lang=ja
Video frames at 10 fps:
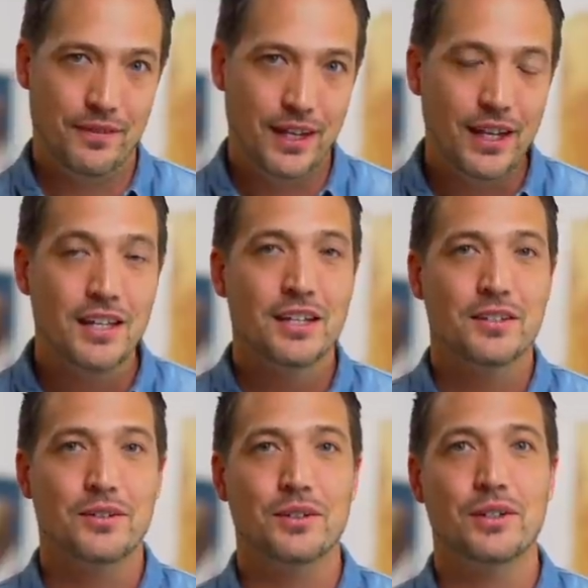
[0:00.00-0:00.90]
ね、
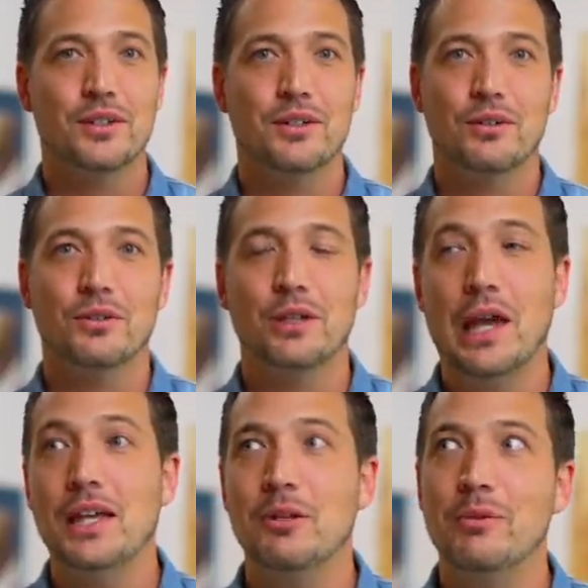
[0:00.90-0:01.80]
そういう、
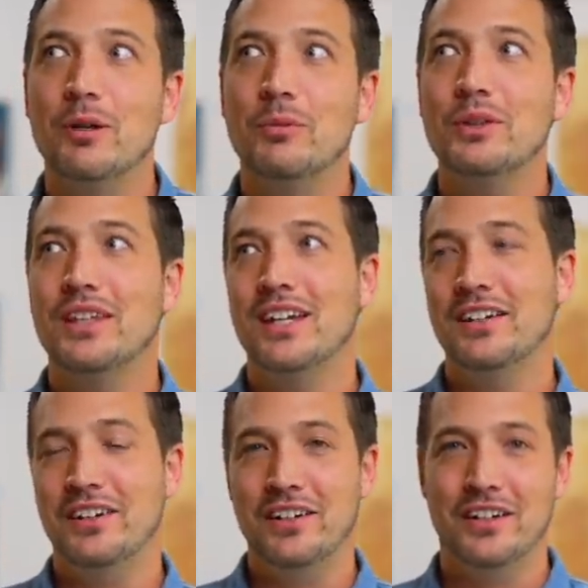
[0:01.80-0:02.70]
ね、夢を持ってい
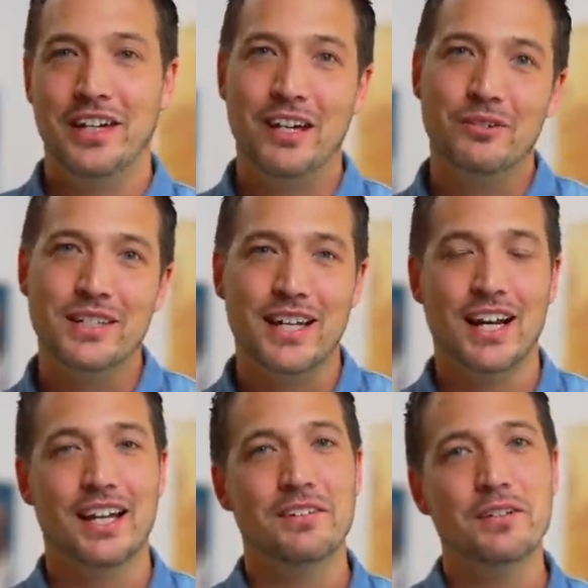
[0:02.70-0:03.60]
る、ね、奥さん
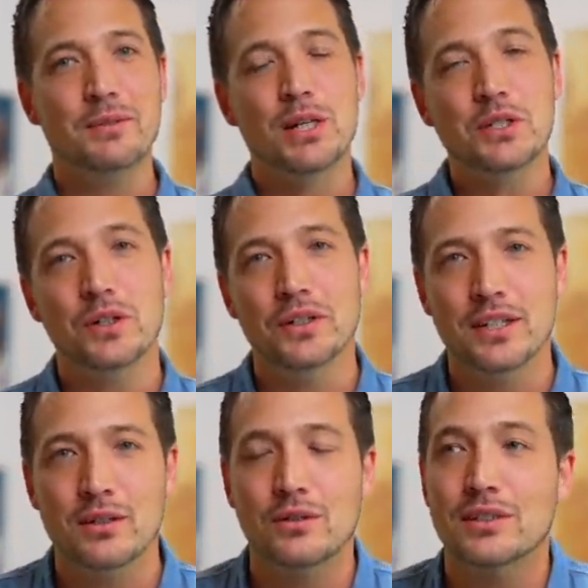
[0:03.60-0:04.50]
がいるとしましょう。
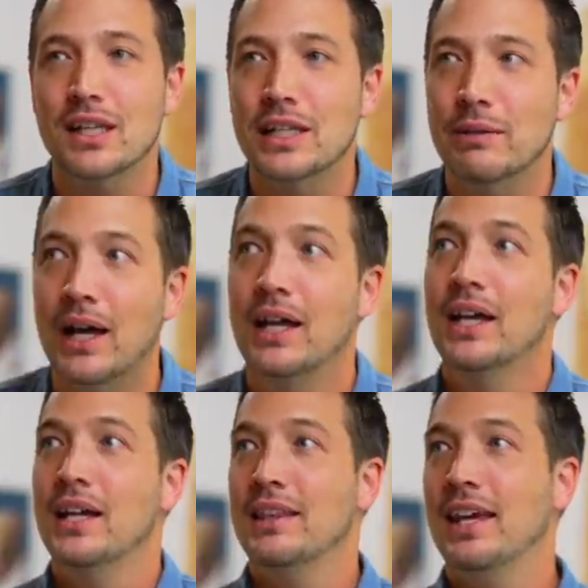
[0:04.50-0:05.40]
で、その奥さんには、
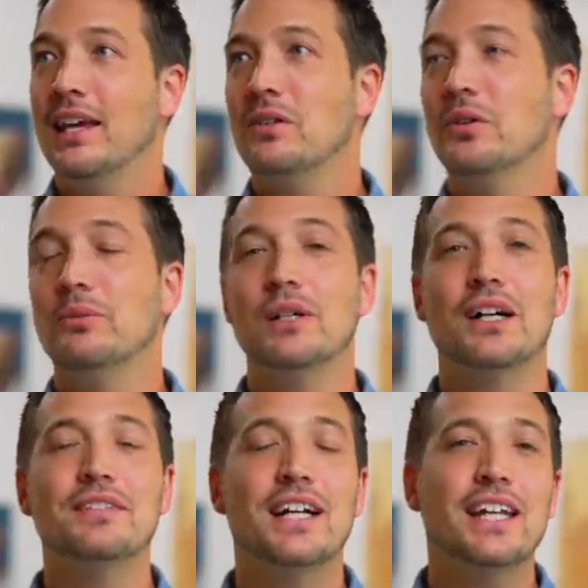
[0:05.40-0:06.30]
ね、子供
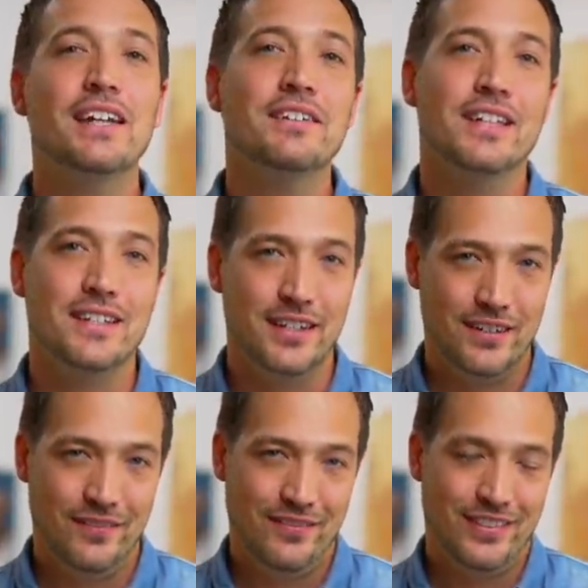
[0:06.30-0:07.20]
が2人いるんで
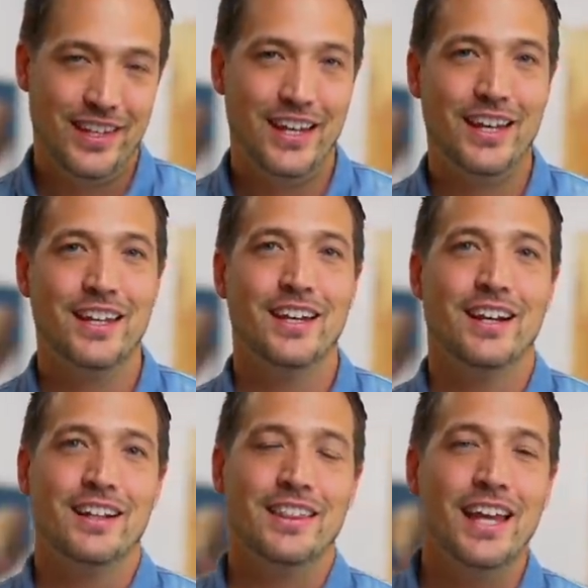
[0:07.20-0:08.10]
す。ね、
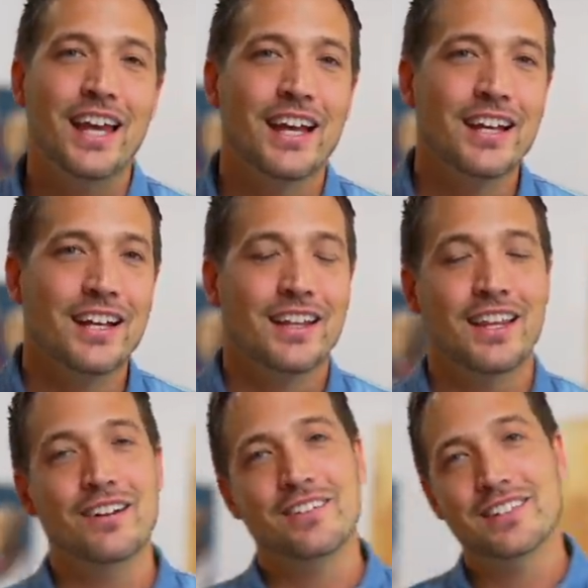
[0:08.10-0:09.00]
で、
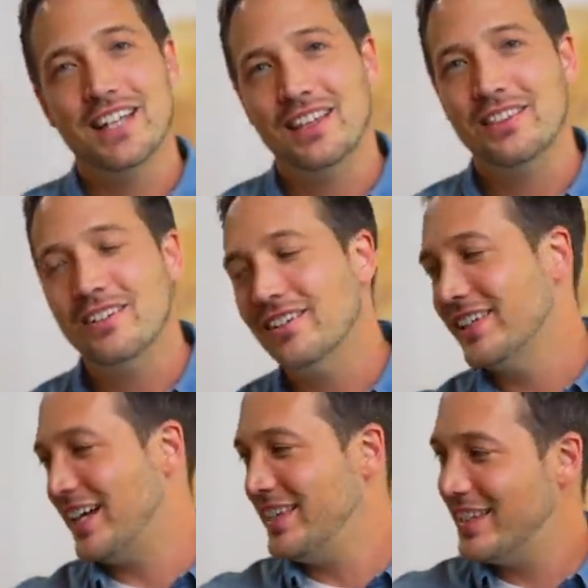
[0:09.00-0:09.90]
ね、奥さんと
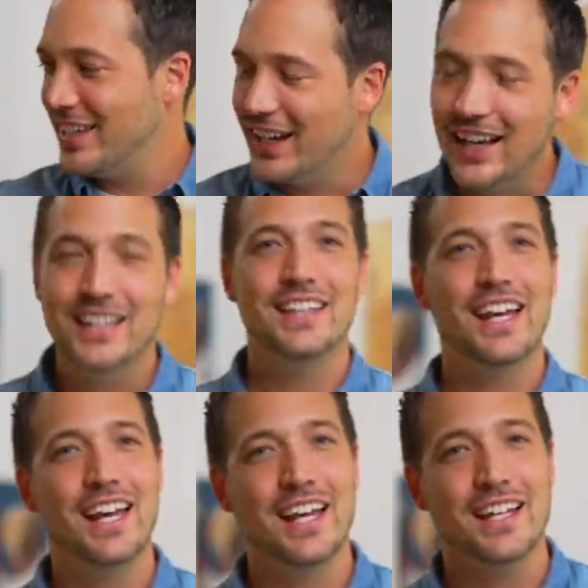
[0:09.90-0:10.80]
旦那さんがい
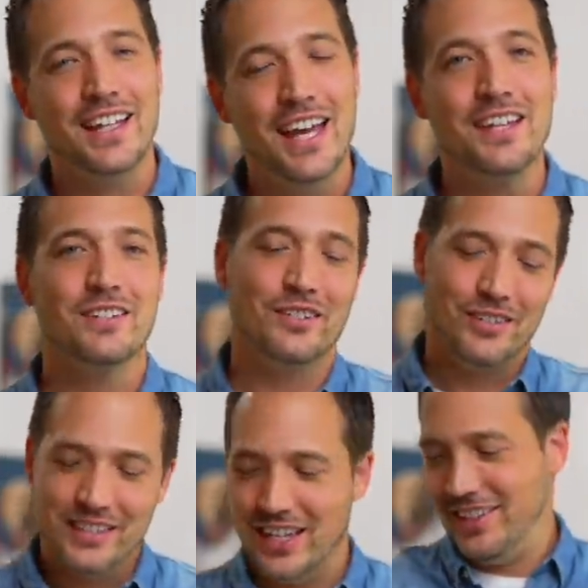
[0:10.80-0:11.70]
て、で、その
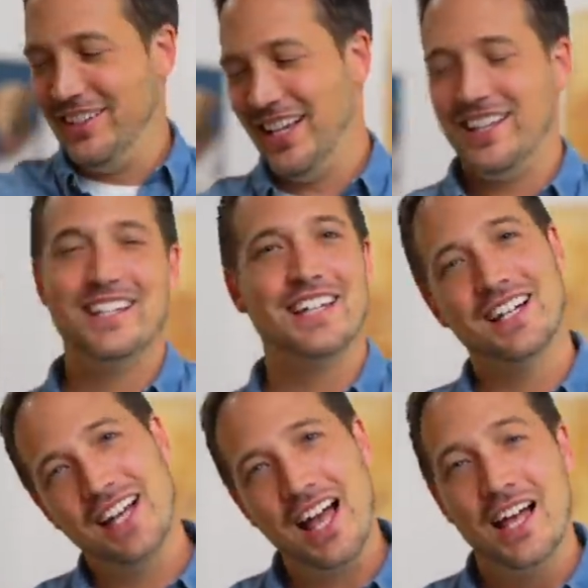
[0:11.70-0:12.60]
奥さんと旦那さ
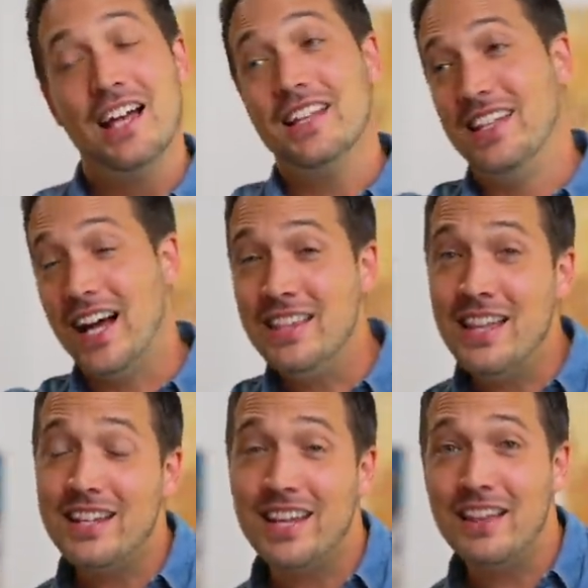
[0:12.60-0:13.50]
んが、
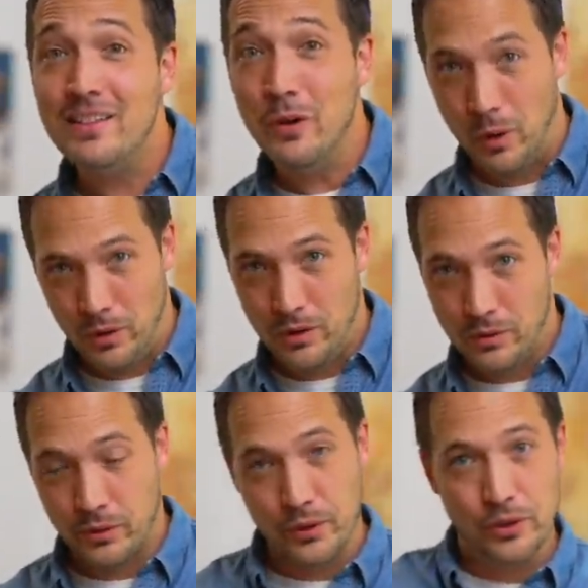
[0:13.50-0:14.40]
旦那さんの
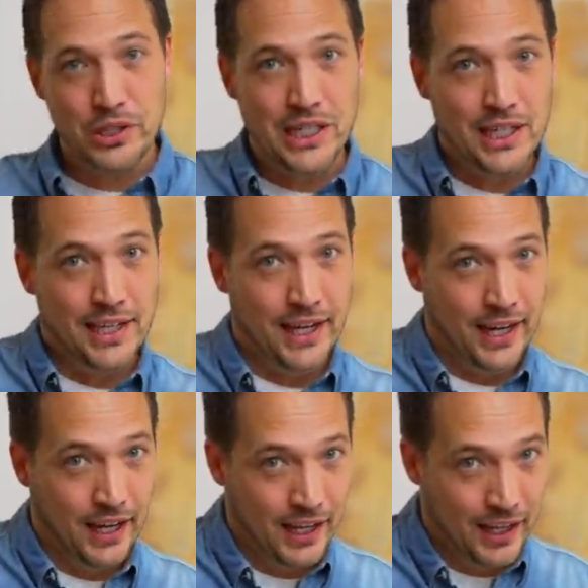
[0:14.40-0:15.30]
ご両親に、